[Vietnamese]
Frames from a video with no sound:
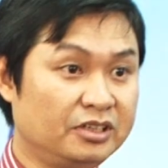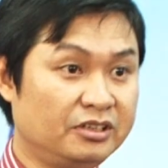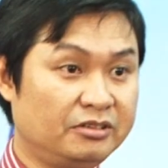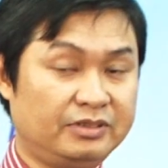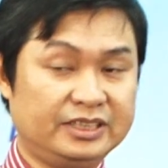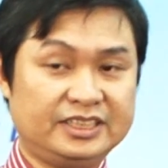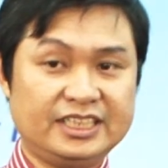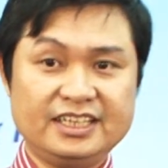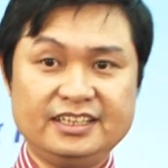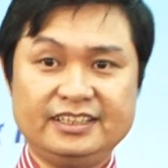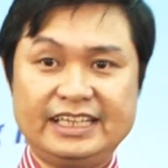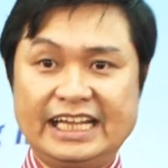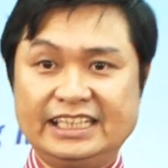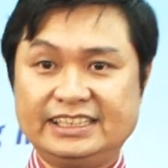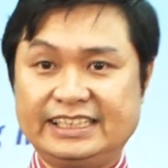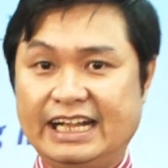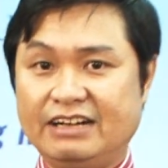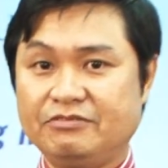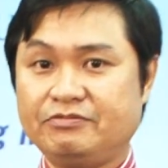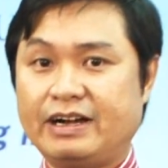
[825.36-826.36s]
và chính vậy
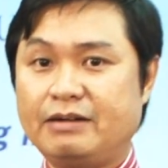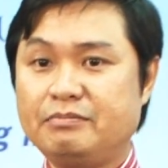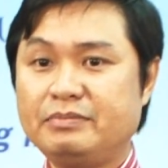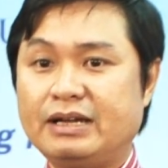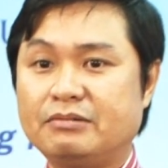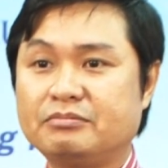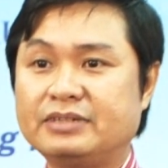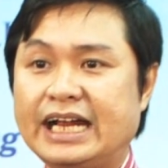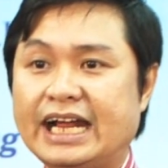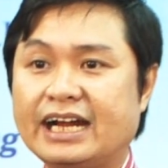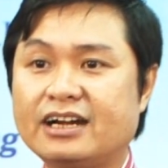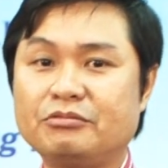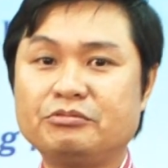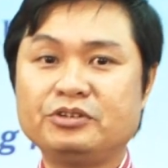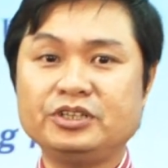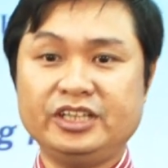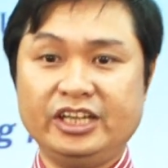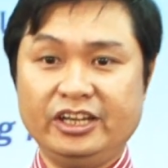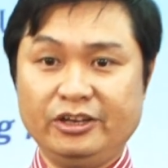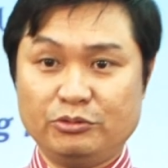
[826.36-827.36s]
sản phẩm làm ra không
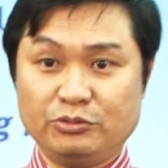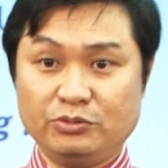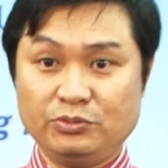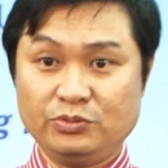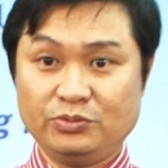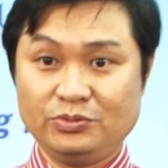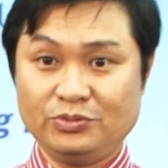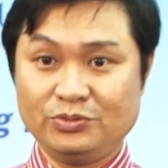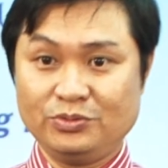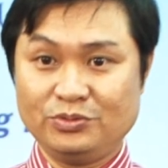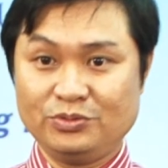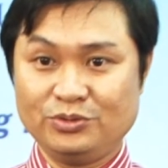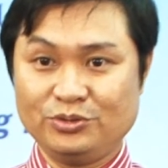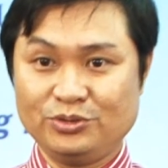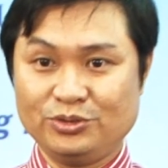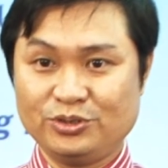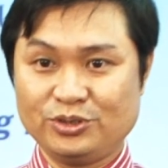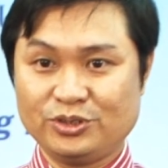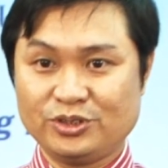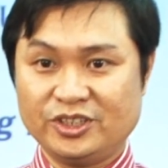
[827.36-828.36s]
có nhiều
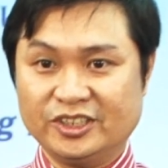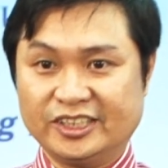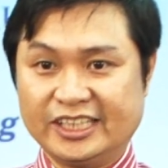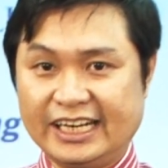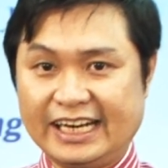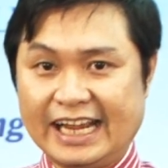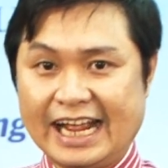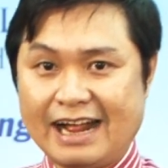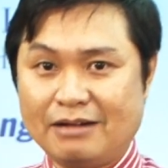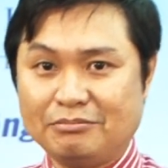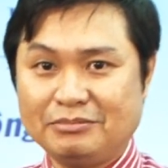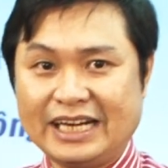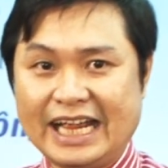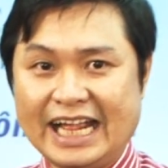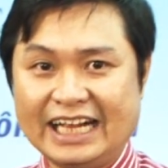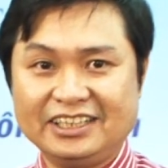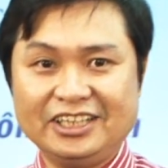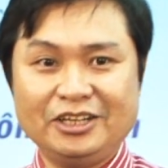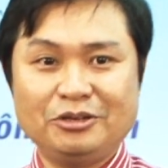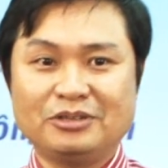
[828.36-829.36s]
người ta làm ra
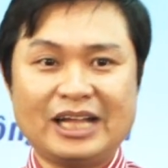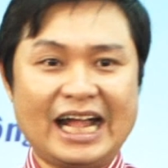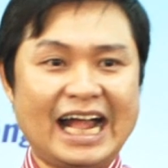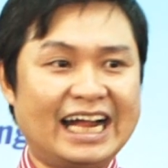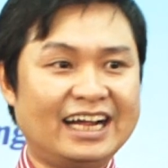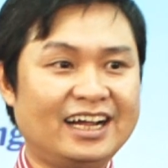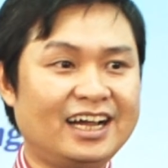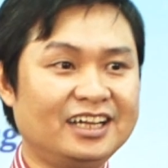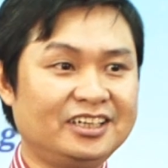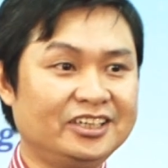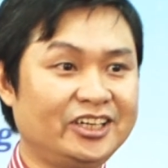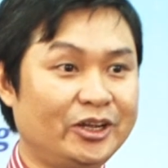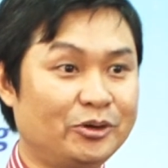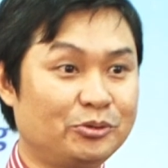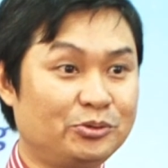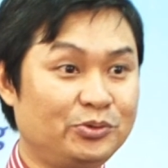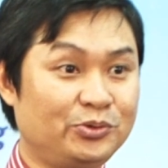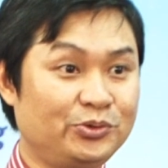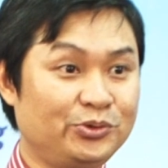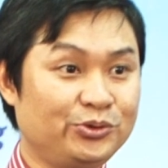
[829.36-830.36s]
hay nhiêu ta ăn hết
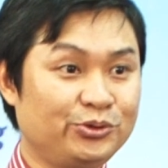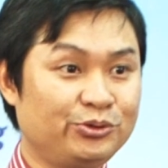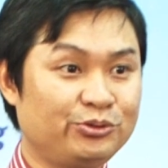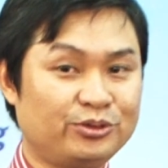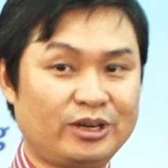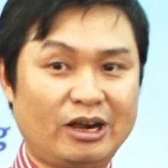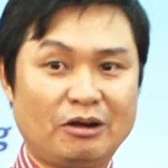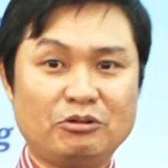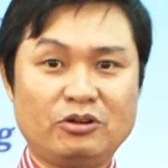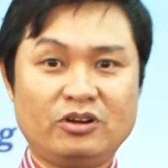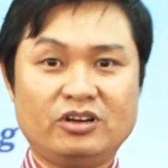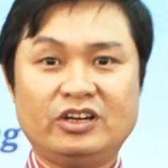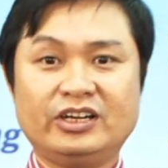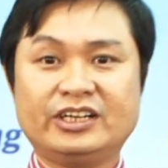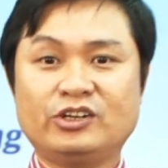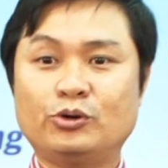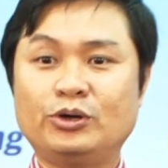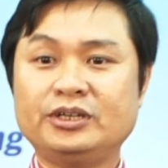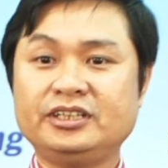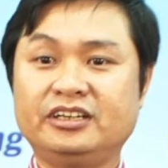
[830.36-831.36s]
nhiều đâu có cái
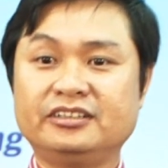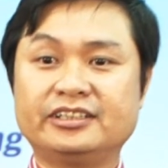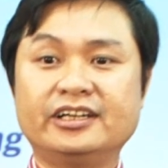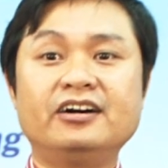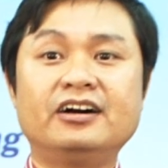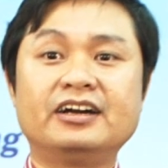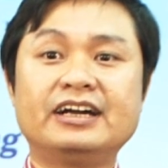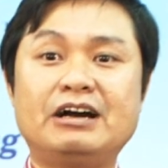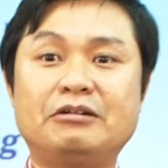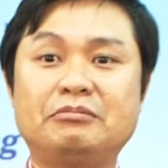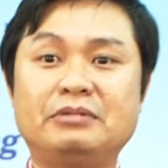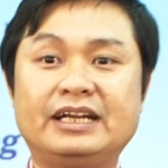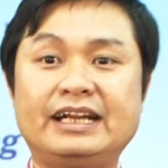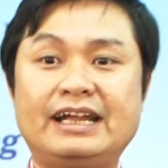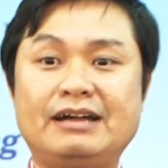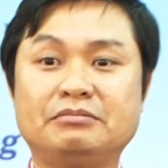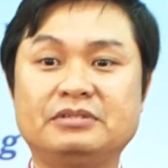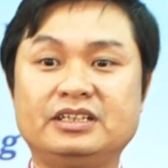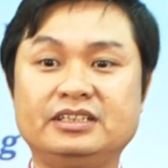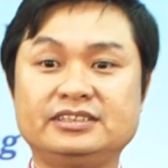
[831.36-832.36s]
của dư thừa đâu mà
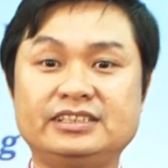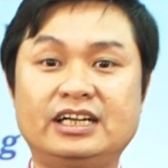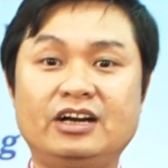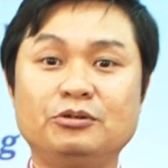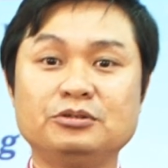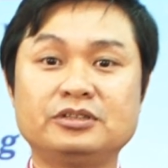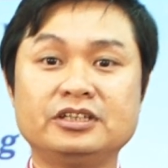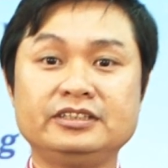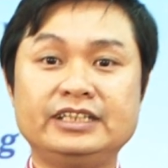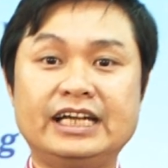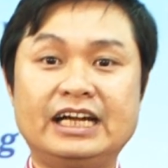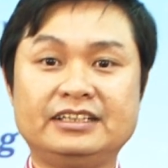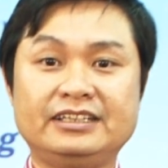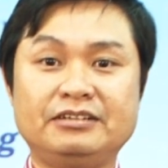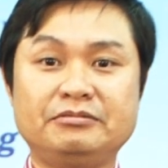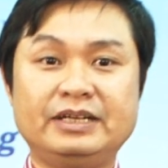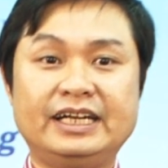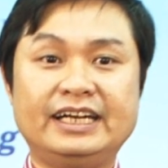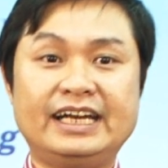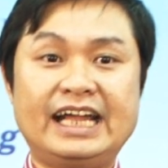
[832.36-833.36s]
làm cái sở hữu tư nhân giống ngày